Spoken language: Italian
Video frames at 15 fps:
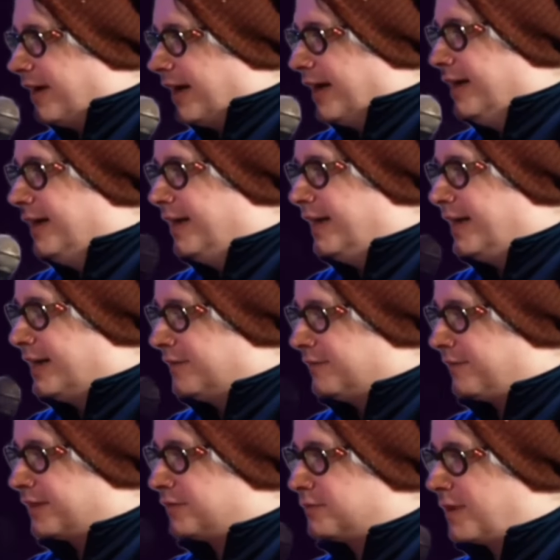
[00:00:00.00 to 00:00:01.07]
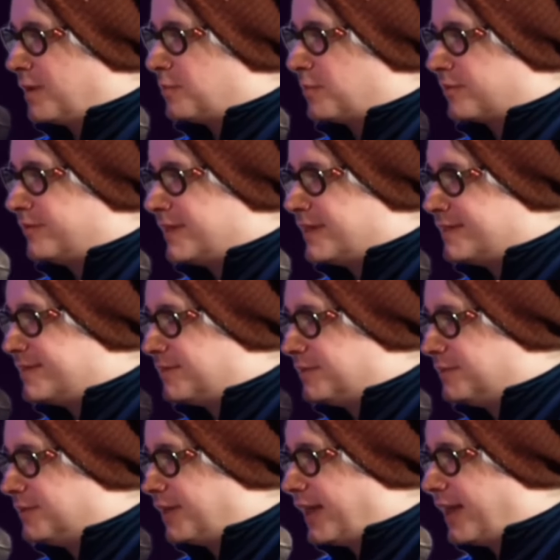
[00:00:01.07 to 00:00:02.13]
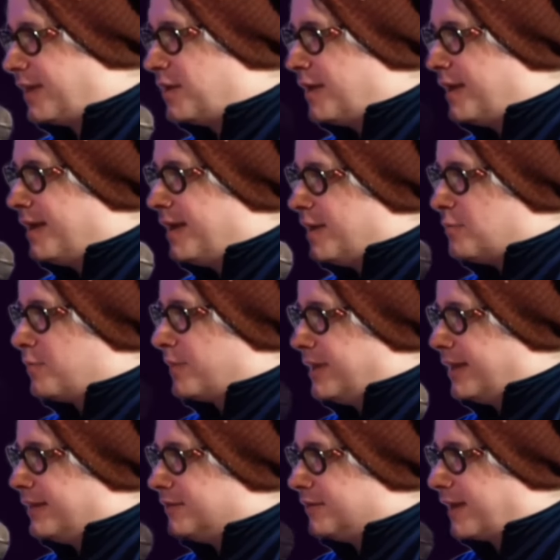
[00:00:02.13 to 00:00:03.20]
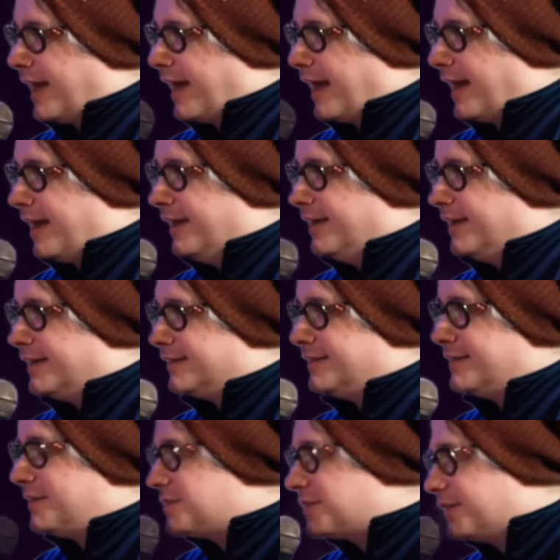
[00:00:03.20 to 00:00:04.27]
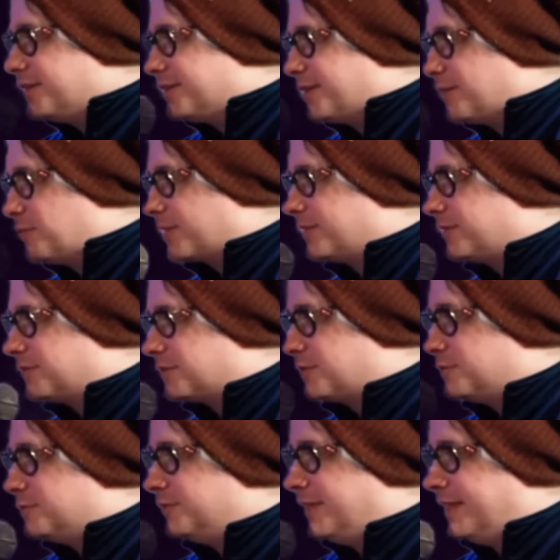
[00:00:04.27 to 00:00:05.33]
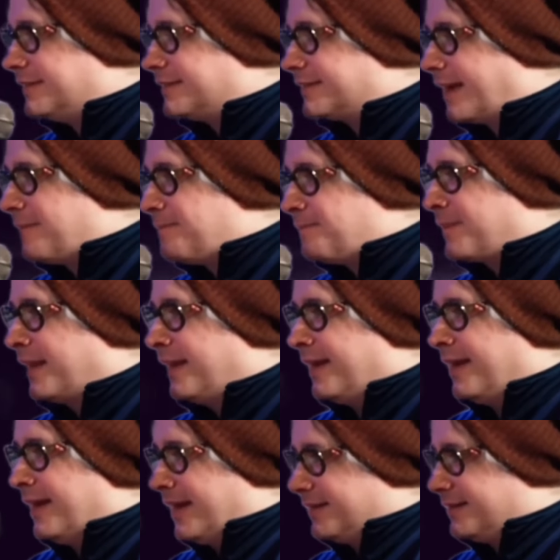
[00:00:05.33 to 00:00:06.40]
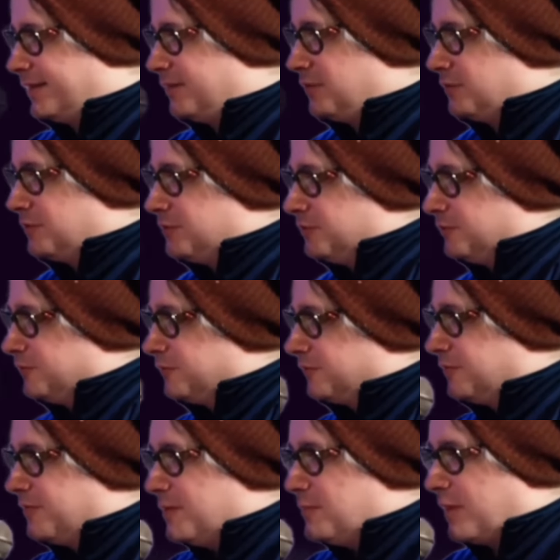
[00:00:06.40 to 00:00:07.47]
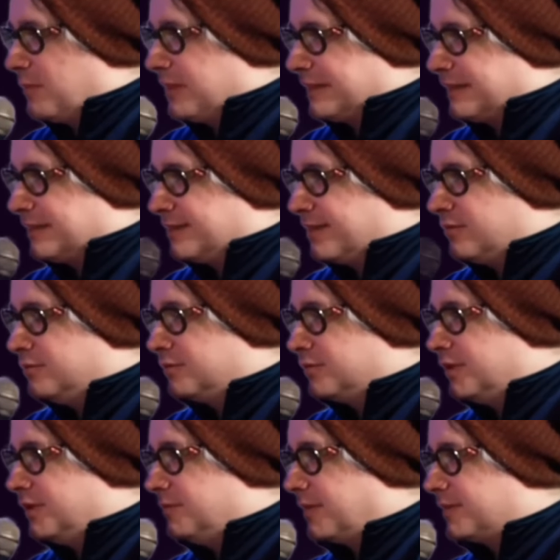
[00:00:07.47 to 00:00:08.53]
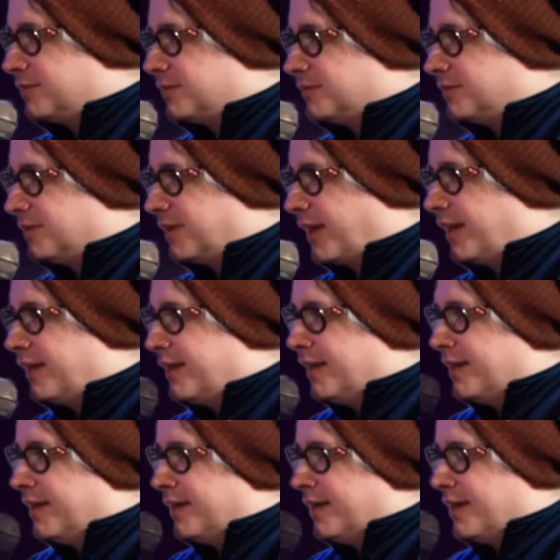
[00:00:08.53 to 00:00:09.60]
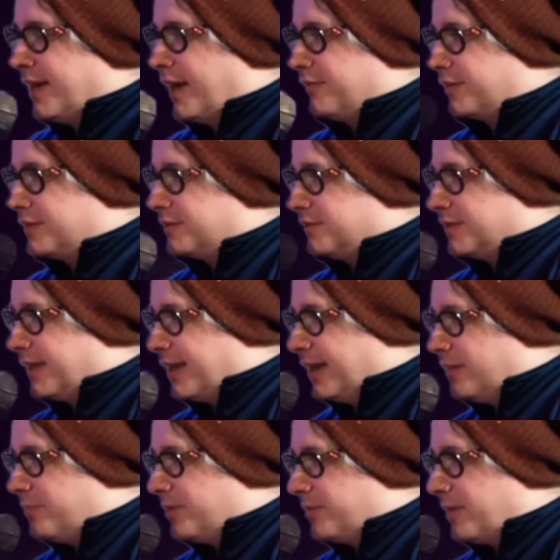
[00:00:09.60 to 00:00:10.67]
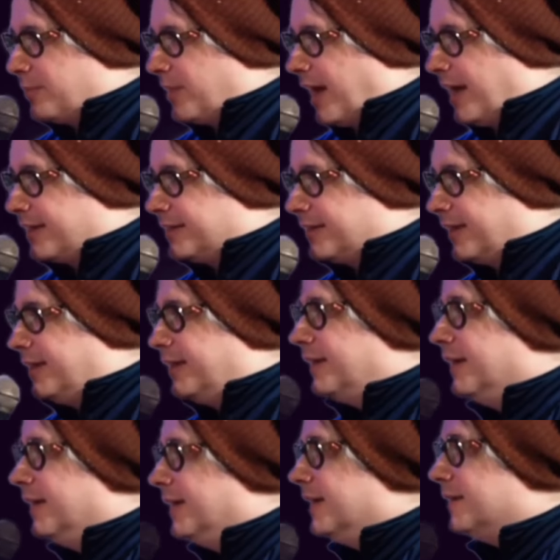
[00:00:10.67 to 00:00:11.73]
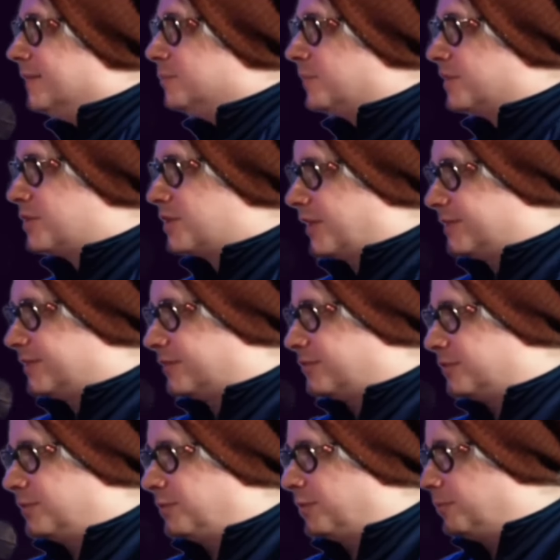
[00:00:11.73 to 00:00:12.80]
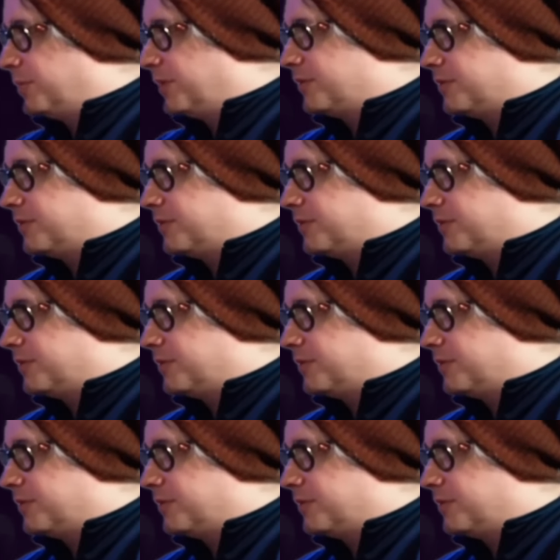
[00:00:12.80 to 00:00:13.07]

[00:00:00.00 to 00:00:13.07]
fatto una proiezione per gli allora dirigenti del Partito Comunista essendo un film abbastanza lungo di quattro ore, ha fatto vedere la prima parte, poi c'era stato tipo un piccolo